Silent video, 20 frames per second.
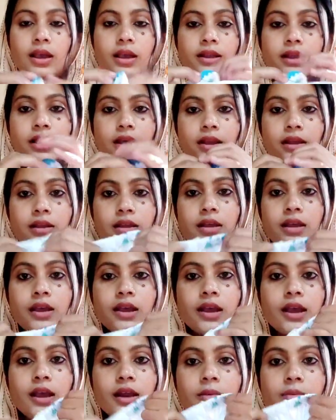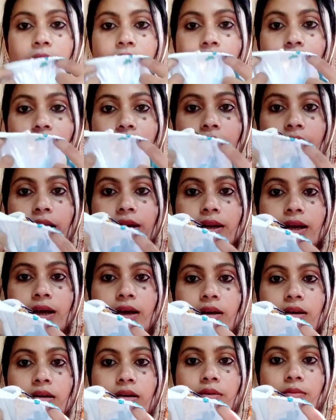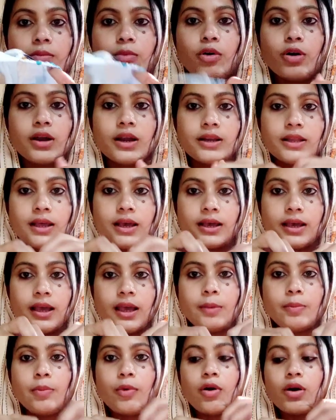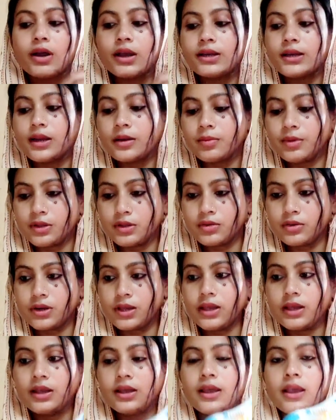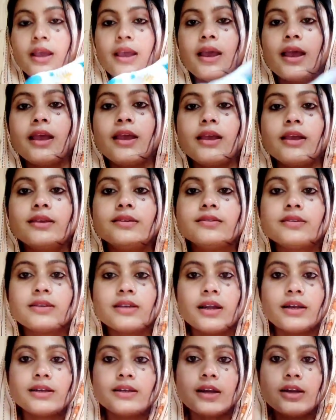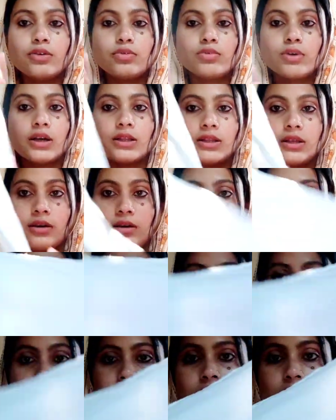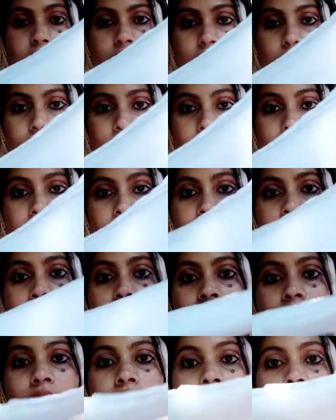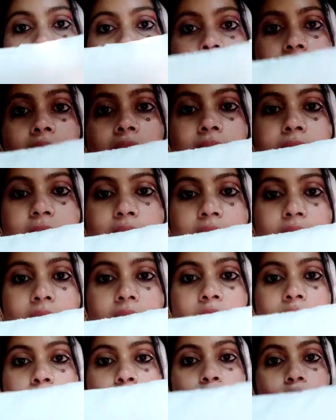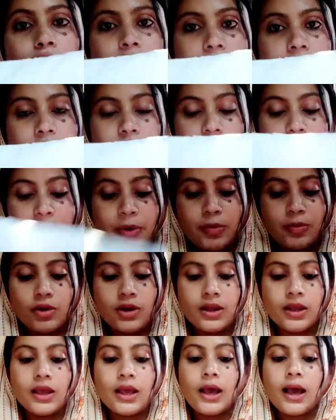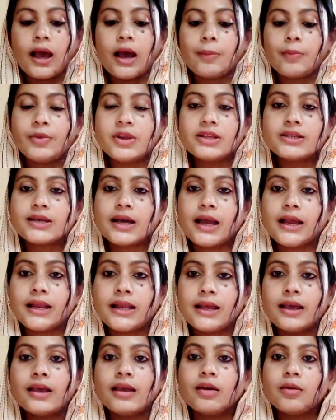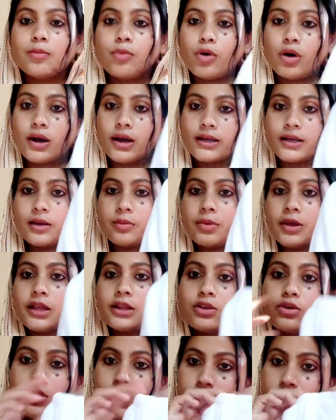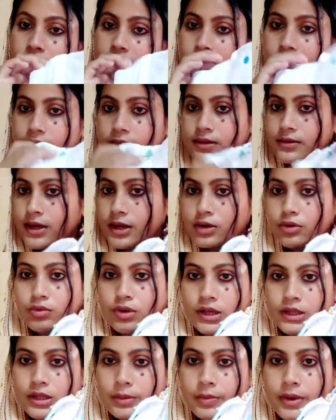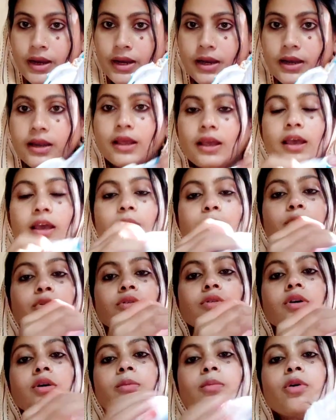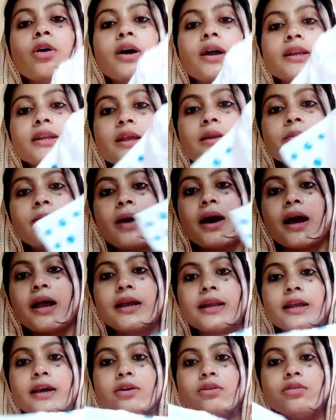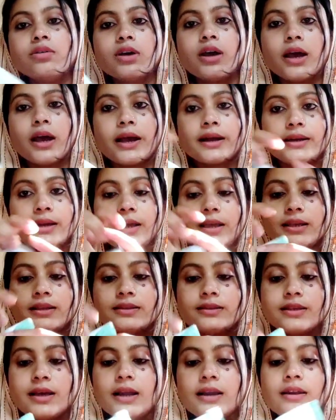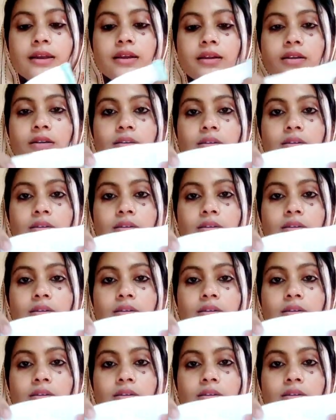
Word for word: এই দেখেন এর ভেতরে একটা পকেট থাকে এই পকেটের ভিতরে এই ইনসার্টটা ঢুকাতে হয় তাই এটিকে পকেট ডাইপার বলে আপনি চাইলে পকেটের ভেতরেও একটা ইনসার্ট ঢুকাতে পারেন এবং পকেটের বাইরেও একটা ইনসার্ট